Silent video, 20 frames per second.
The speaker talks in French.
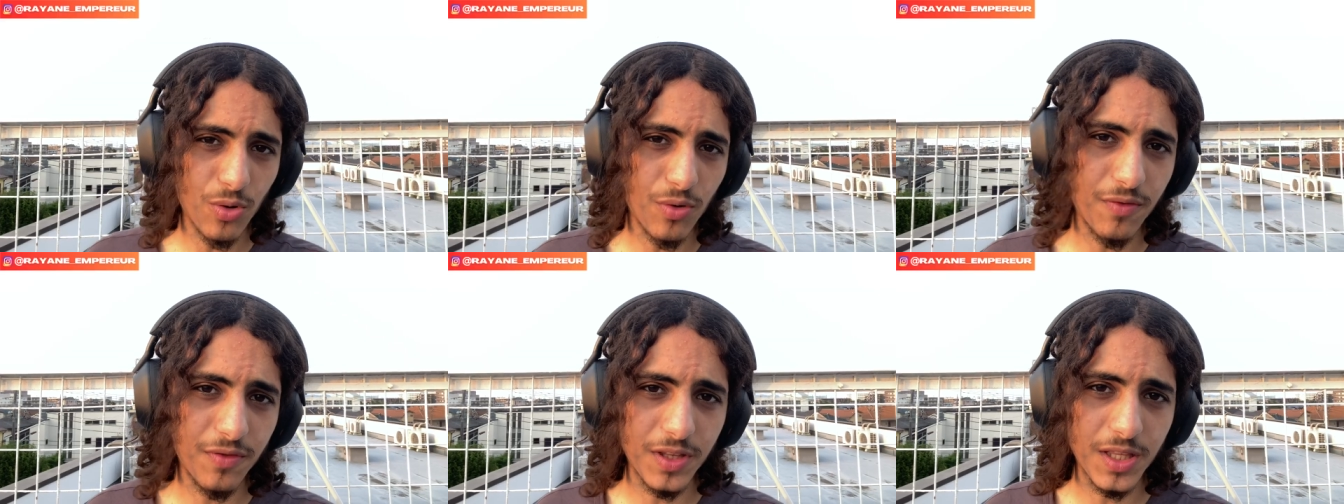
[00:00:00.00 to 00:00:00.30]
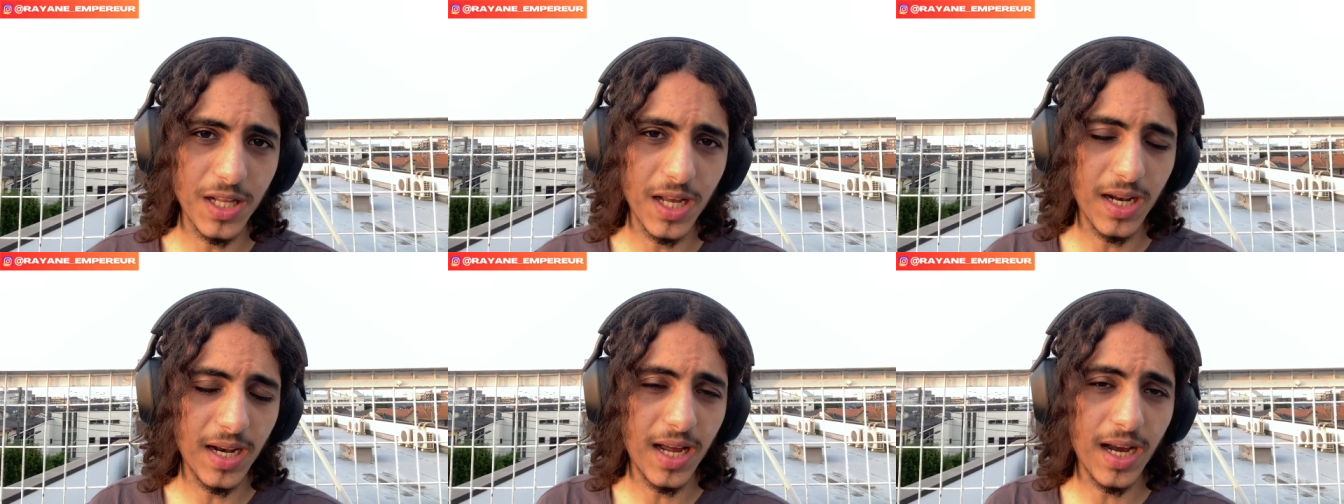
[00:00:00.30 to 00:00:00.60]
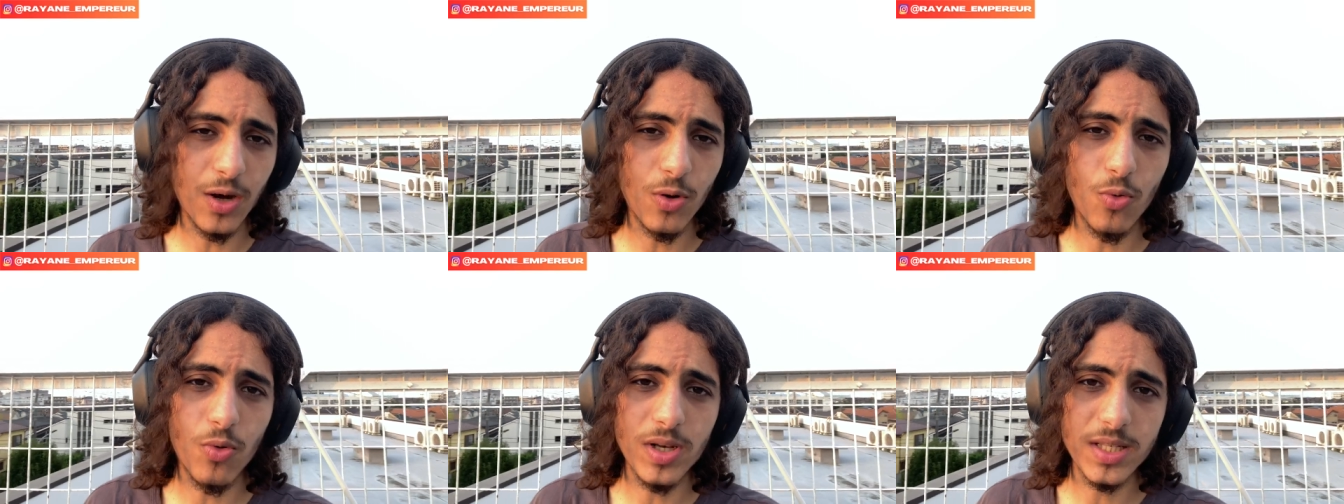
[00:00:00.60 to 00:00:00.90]
au final À
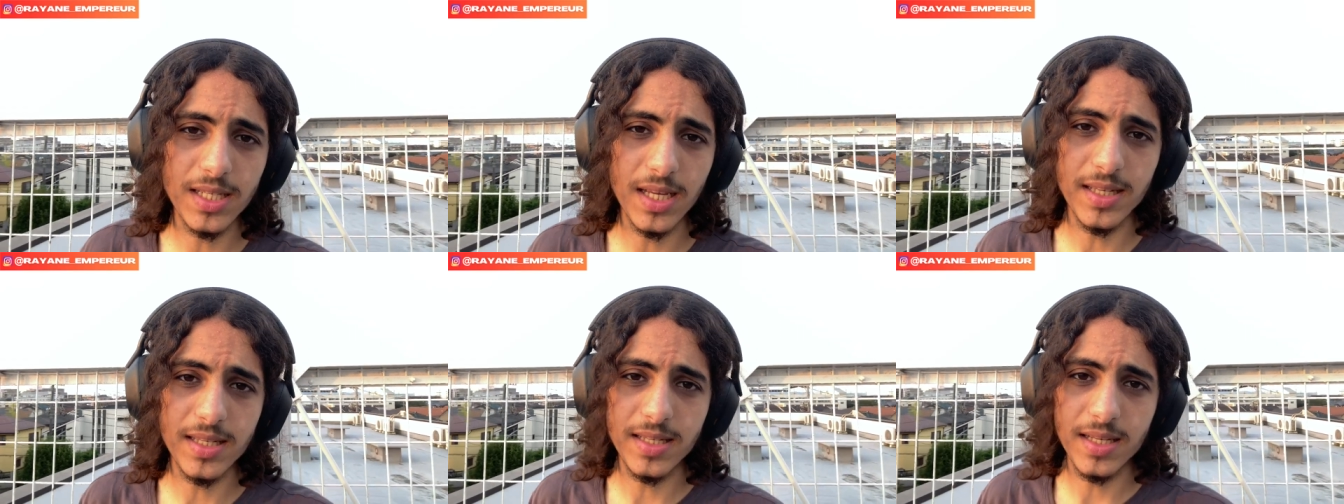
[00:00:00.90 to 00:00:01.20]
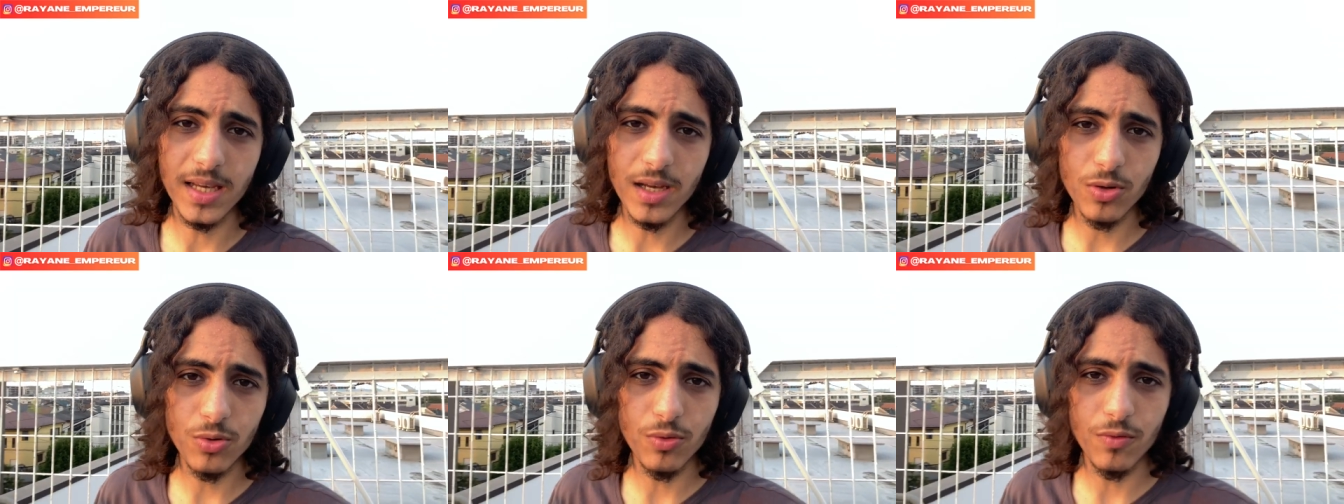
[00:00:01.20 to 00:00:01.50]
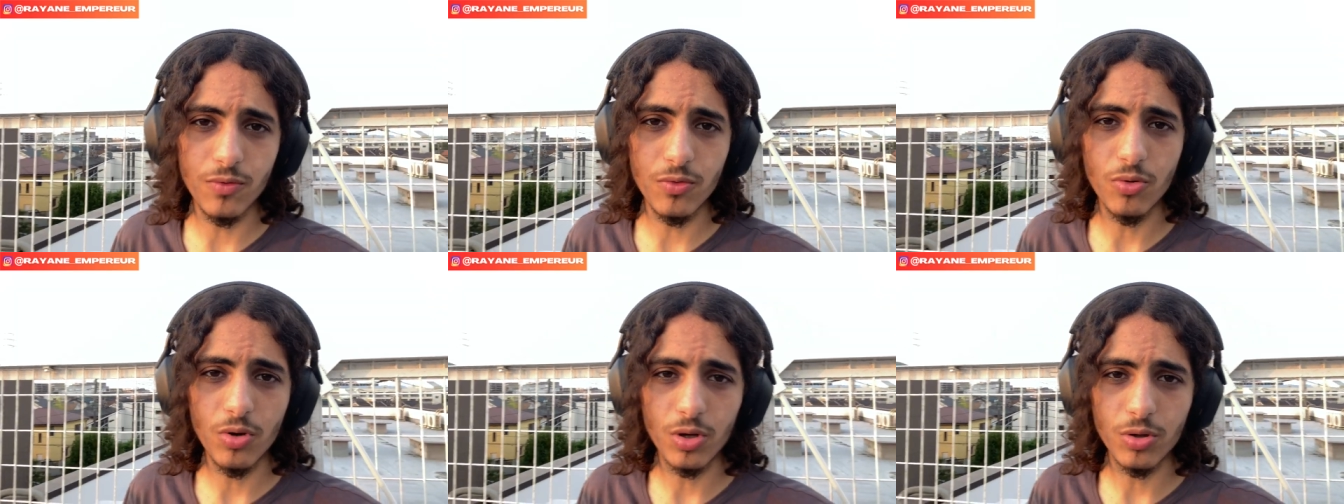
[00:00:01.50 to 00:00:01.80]
quoi ça sert de
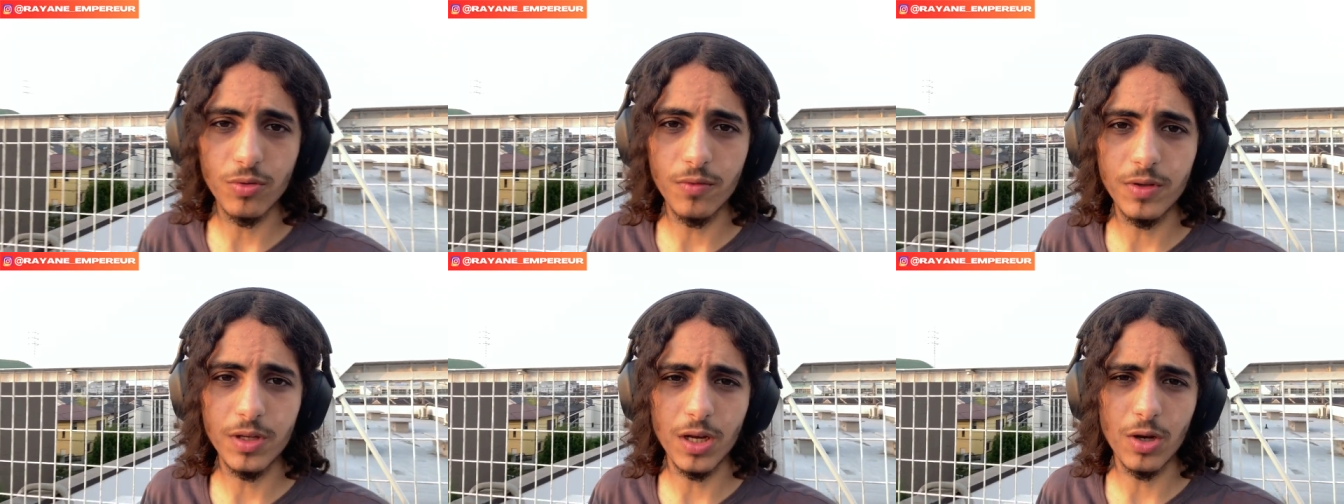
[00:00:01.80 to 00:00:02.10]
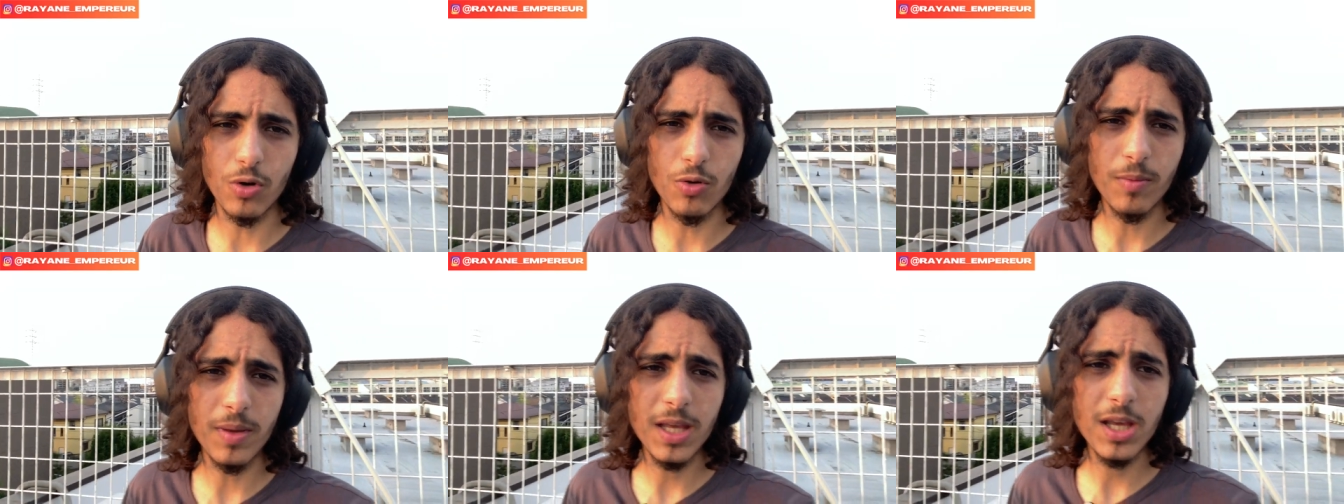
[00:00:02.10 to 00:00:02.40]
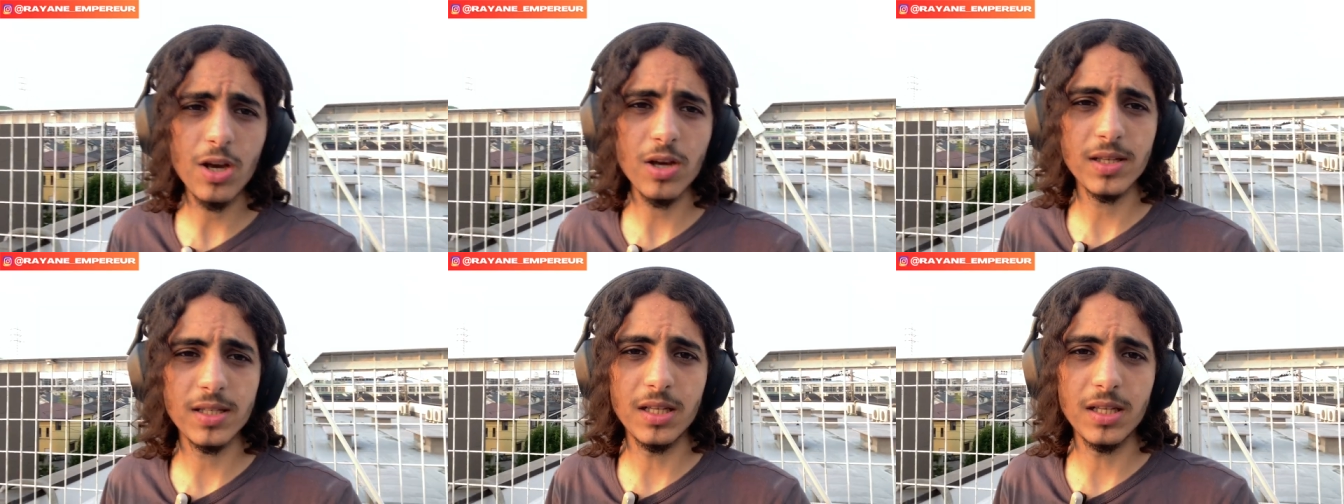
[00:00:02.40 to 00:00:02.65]
vouloir devenir le meilleur